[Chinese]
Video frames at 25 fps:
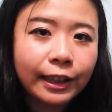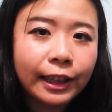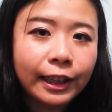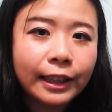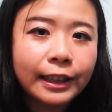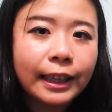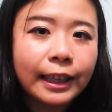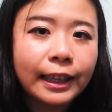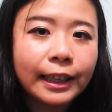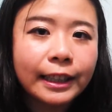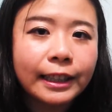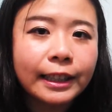那
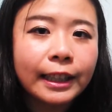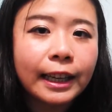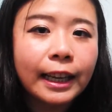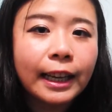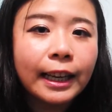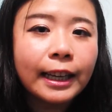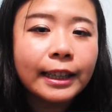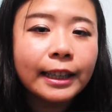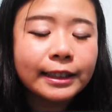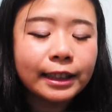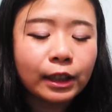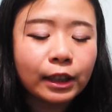大家
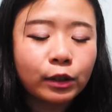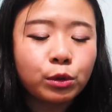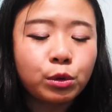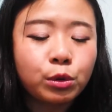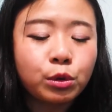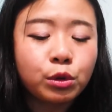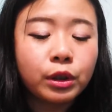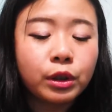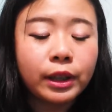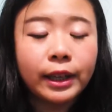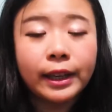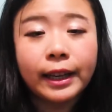想
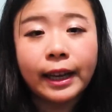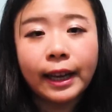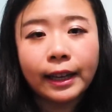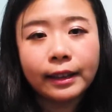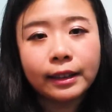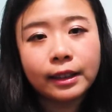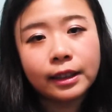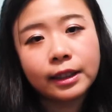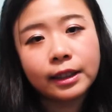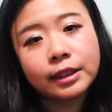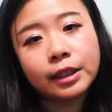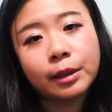去就可以
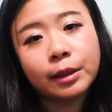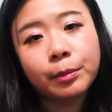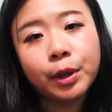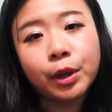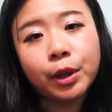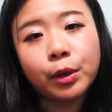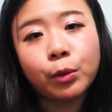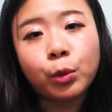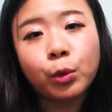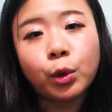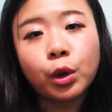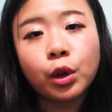看那个上
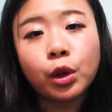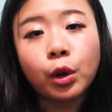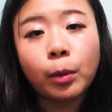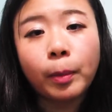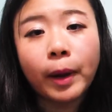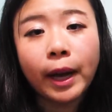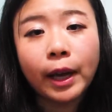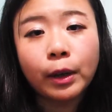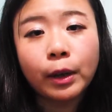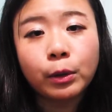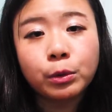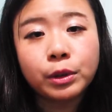面我有
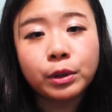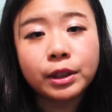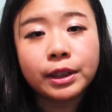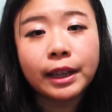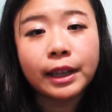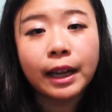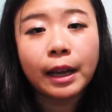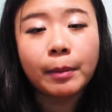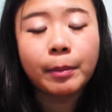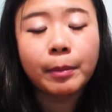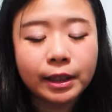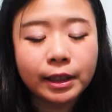拍路
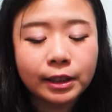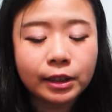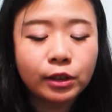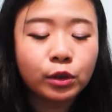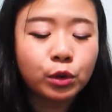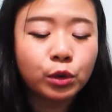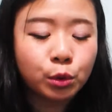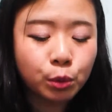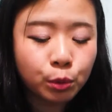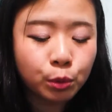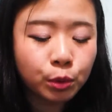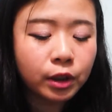线，还
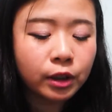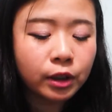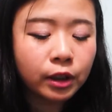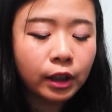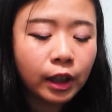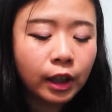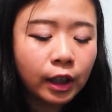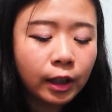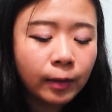清楚的。